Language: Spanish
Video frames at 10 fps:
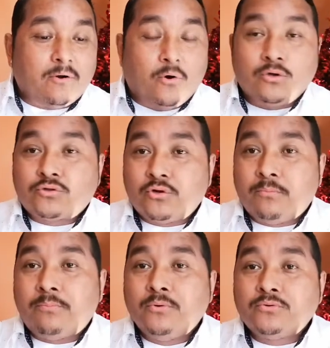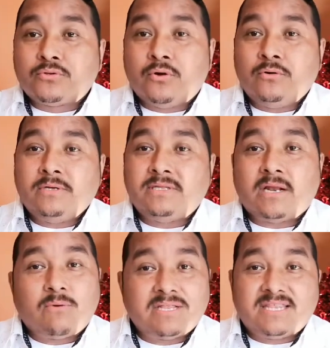otro punto en
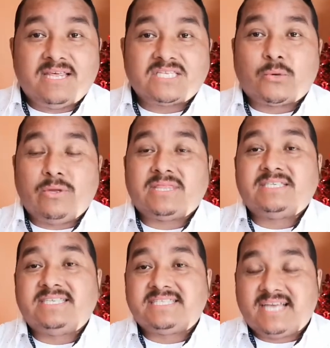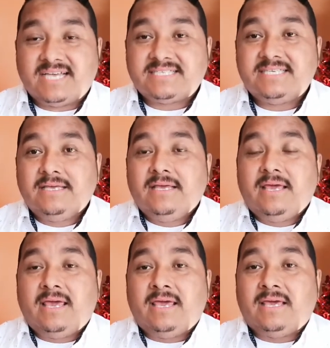el cual te das cuenta si estás
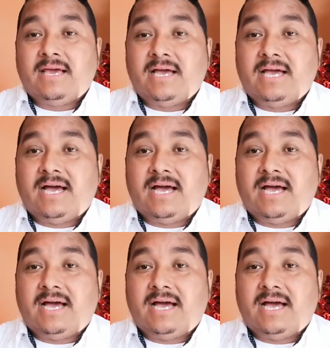eh,